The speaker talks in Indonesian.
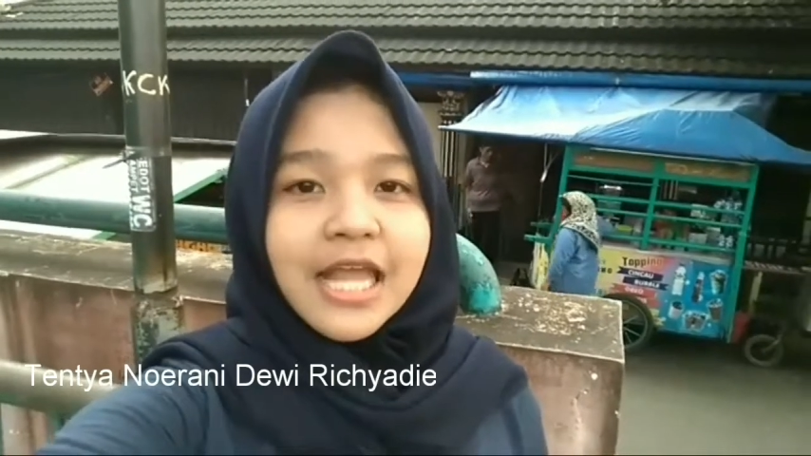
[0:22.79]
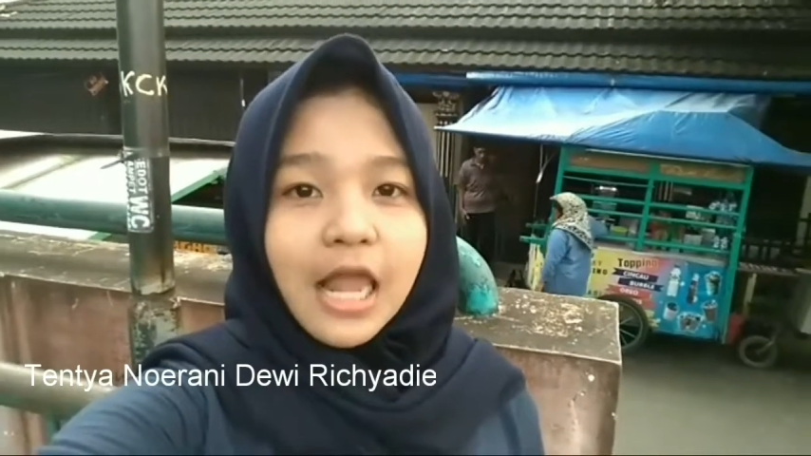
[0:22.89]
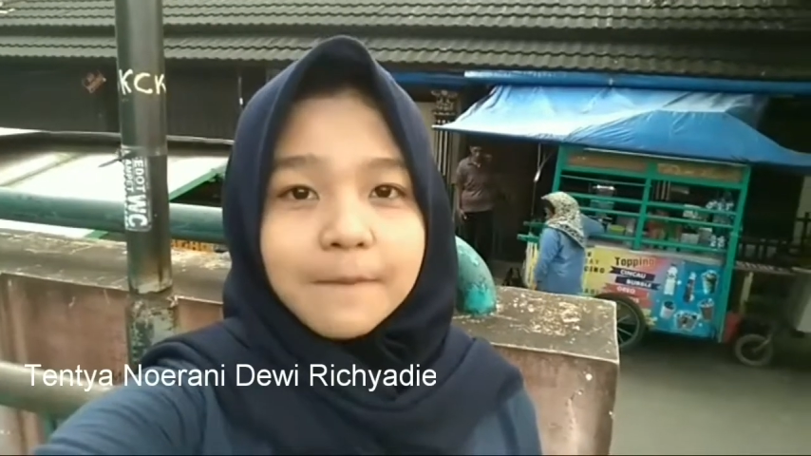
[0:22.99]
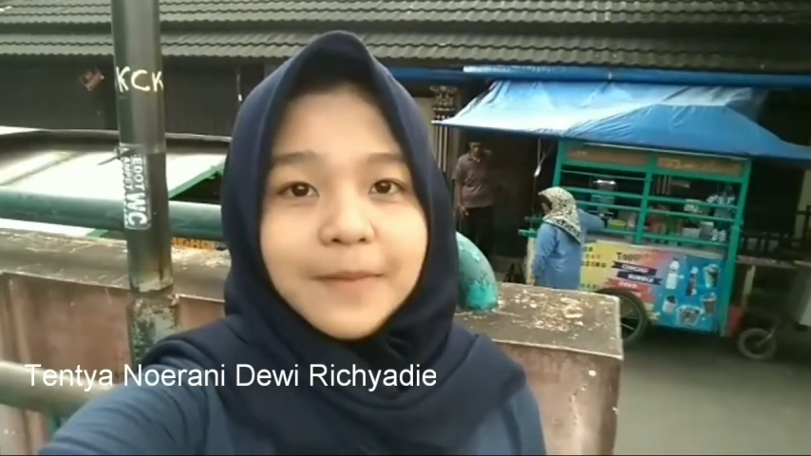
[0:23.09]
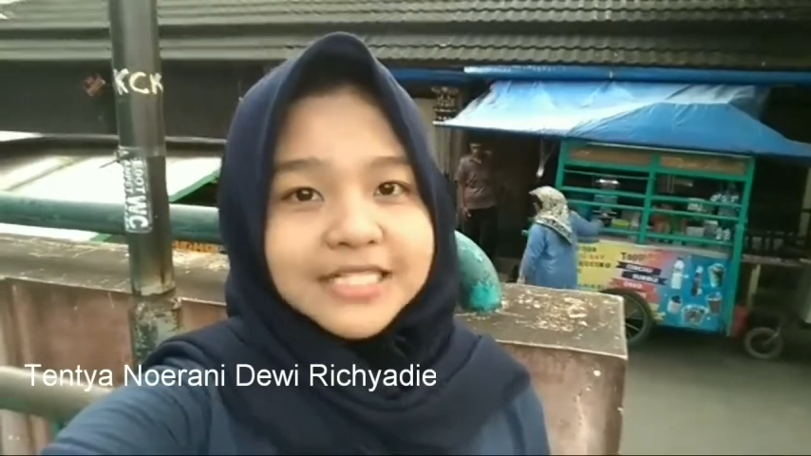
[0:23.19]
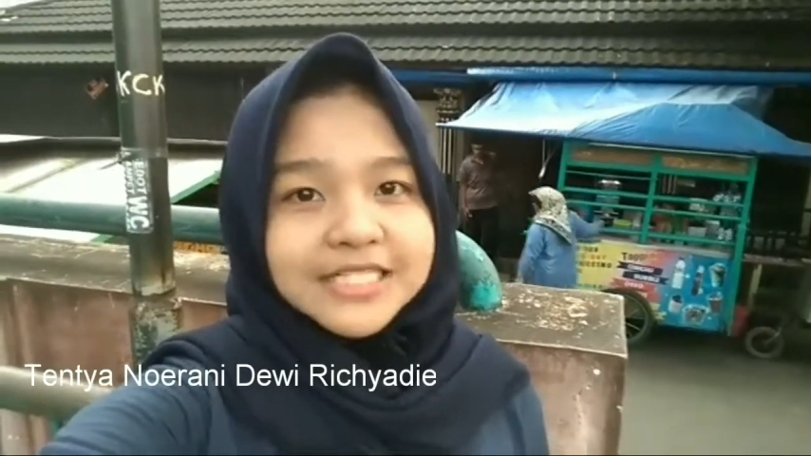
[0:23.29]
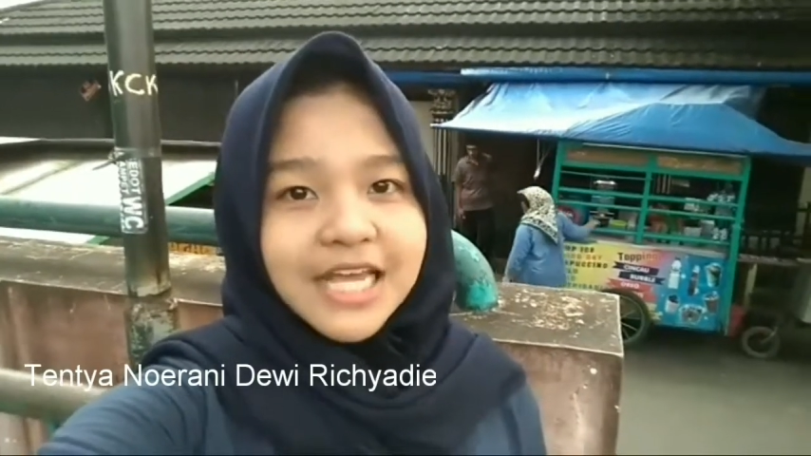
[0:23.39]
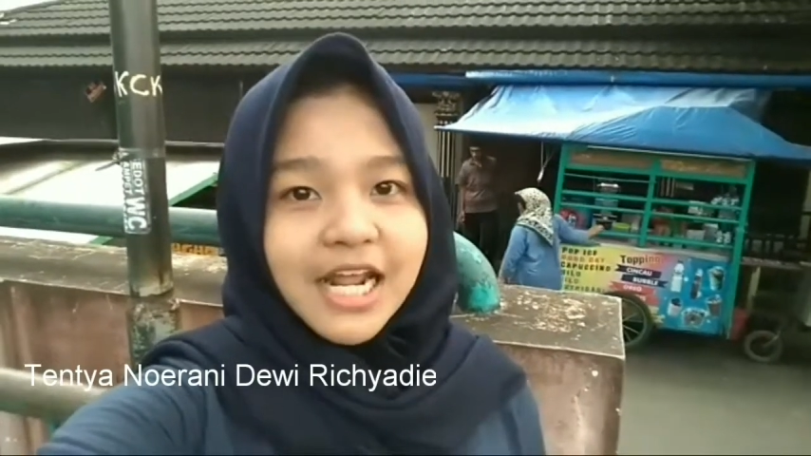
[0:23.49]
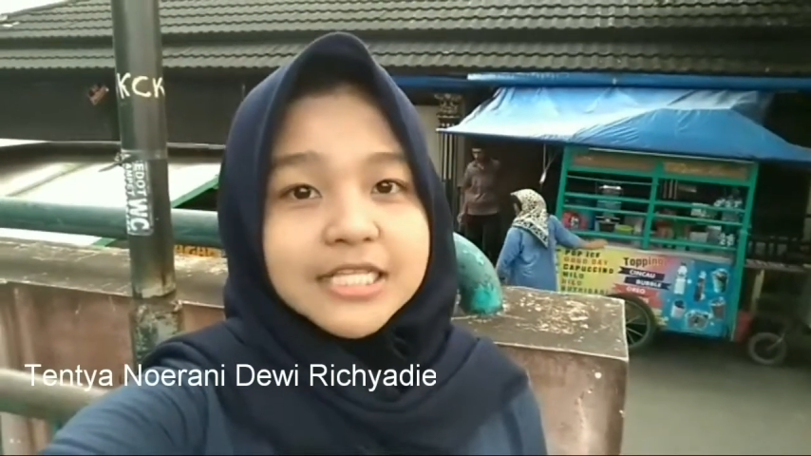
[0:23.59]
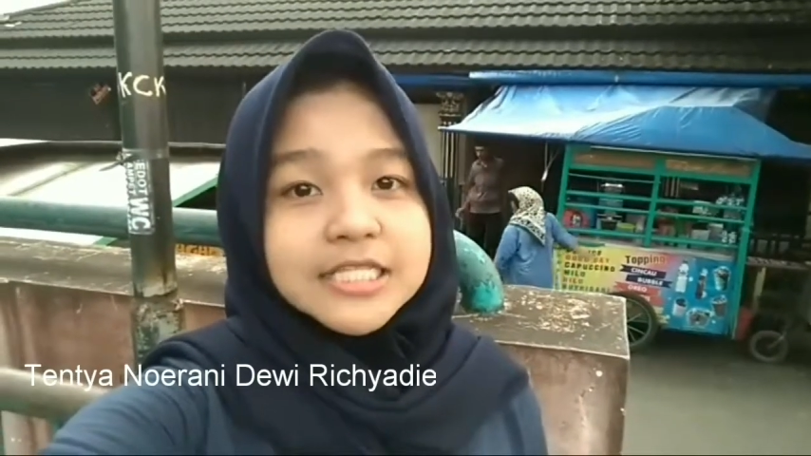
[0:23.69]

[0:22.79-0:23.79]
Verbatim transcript: Dalam acara